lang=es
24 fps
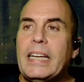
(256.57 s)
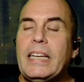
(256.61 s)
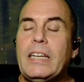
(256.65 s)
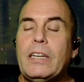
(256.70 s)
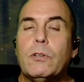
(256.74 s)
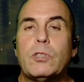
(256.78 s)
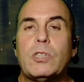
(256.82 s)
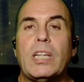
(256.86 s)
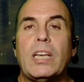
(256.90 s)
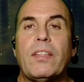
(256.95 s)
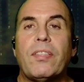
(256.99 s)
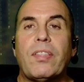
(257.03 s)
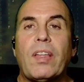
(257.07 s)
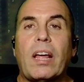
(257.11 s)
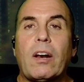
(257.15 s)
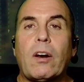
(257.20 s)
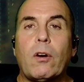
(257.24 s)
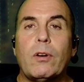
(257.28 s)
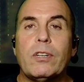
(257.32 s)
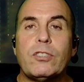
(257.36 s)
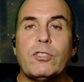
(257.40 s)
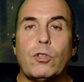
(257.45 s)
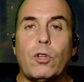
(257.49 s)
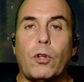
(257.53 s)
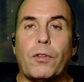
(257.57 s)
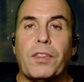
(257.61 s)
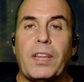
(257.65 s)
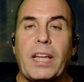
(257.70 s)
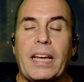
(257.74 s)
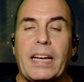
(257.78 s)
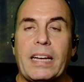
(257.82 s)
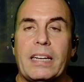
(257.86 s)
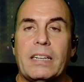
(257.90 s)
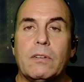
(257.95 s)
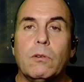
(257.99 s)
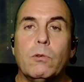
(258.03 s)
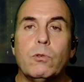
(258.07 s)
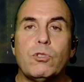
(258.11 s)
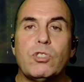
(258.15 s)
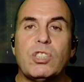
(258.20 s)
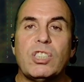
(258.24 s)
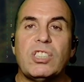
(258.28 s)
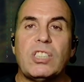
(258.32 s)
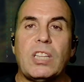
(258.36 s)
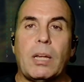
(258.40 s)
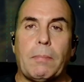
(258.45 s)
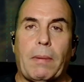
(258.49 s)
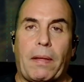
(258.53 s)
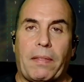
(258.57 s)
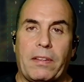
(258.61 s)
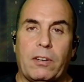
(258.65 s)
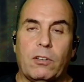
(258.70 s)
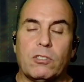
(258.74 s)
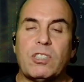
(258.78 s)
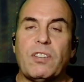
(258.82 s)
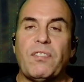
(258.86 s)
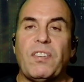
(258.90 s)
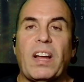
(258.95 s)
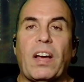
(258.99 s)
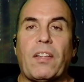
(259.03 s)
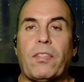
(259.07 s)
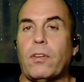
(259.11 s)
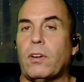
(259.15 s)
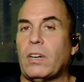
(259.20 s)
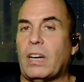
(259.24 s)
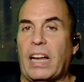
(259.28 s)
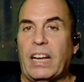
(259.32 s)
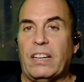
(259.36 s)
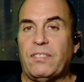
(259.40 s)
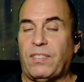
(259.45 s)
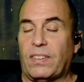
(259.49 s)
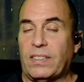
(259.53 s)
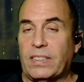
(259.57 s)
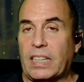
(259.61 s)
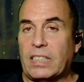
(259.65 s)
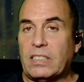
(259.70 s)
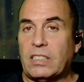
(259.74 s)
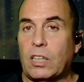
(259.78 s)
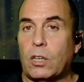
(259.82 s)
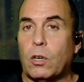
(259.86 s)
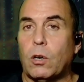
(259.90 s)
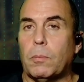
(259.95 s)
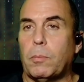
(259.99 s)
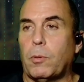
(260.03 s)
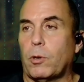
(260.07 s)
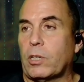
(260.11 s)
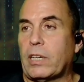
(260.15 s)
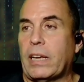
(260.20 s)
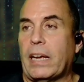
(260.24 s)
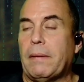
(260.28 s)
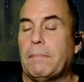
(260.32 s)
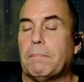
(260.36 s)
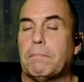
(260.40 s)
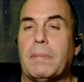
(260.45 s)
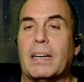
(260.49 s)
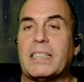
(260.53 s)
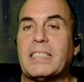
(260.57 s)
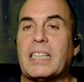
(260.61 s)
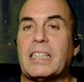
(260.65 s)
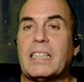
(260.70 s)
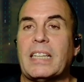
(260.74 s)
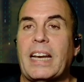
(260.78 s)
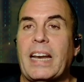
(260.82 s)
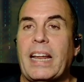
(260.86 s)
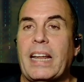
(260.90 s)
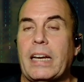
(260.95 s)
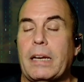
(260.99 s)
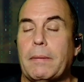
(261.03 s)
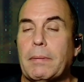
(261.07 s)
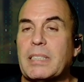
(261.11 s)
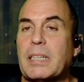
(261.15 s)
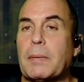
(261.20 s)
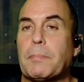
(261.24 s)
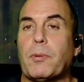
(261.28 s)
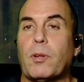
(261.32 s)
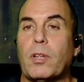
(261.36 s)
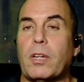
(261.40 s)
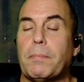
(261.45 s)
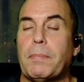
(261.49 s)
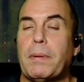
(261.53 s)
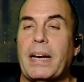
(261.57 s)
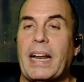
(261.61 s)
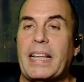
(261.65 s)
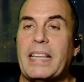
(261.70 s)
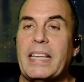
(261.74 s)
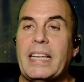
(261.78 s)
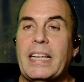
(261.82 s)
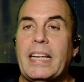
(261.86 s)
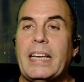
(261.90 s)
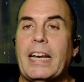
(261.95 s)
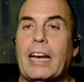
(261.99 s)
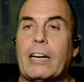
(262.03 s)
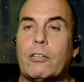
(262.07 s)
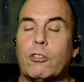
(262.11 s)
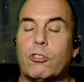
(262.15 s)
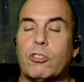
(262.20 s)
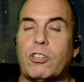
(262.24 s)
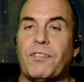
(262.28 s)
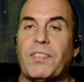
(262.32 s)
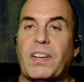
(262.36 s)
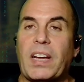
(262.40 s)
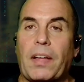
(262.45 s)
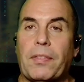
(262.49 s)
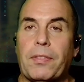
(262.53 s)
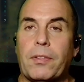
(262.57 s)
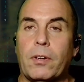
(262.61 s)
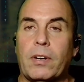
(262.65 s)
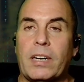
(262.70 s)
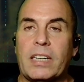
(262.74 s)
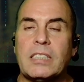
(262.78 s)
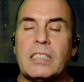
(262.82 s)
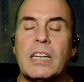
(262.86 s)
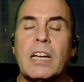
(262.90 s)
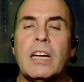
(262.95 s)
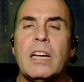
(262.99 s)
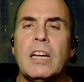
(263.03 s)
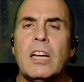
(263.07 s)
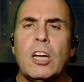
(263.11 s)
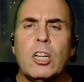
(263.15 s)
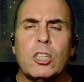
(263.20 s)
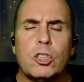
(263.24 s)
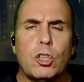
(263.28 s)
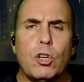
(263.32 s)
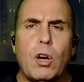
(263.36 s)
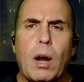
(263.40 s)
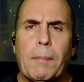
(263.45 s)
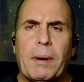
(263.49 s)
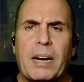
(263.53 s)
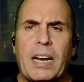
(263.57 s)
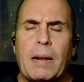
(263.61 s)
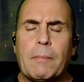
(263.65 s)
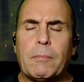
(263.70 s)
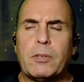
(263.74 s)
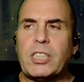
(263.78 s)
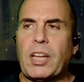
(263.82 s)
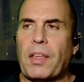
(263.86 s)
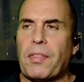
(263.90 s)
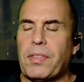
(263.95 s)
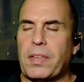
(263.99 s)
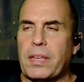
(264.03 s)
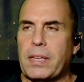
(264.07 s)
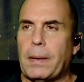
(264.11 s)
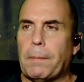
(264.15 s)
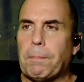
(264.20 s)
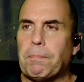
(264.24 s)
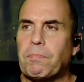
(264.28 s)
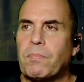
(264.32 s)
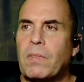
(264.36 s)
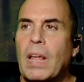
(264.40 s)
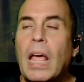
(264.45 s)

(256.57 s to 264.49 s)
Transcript: y utilizarlo esto de un sistema de notificación es fantástico porque vas a tener y vas a poder ver allí las notificaciones de una manera muy sencilla.